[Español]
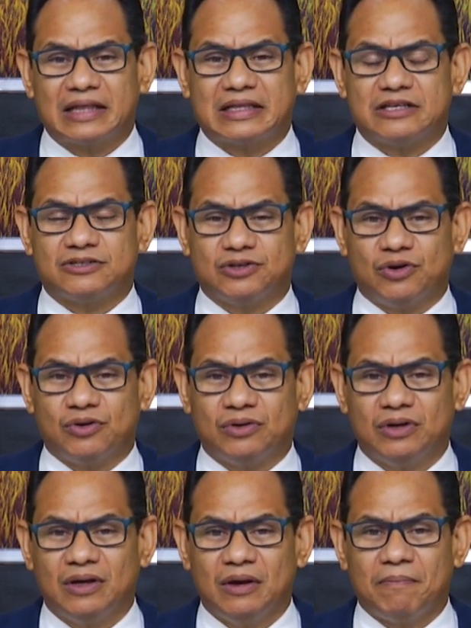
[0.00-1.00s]
atención
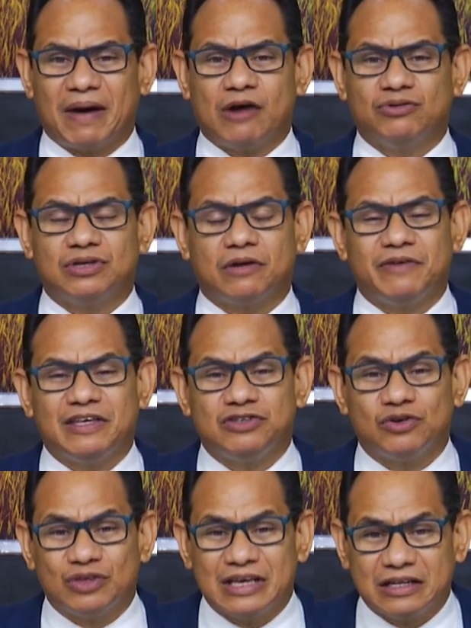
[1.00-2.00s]
para un
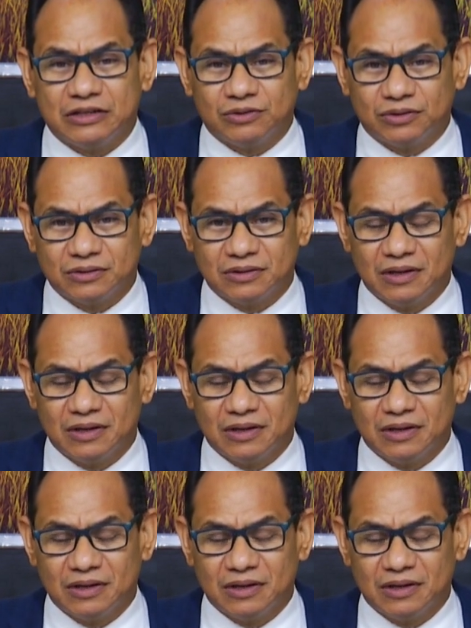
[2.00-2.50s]
servicio digno,